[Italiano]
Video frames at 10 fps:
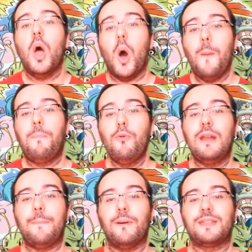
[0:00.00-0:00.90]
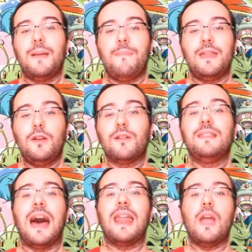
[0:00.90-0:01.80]
oppure potrebbe
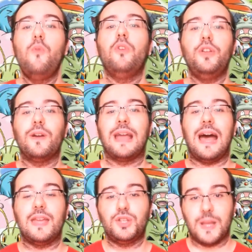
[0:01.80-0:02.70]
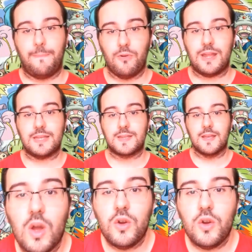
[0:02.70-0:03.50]
ricordare uno yokai giapponese.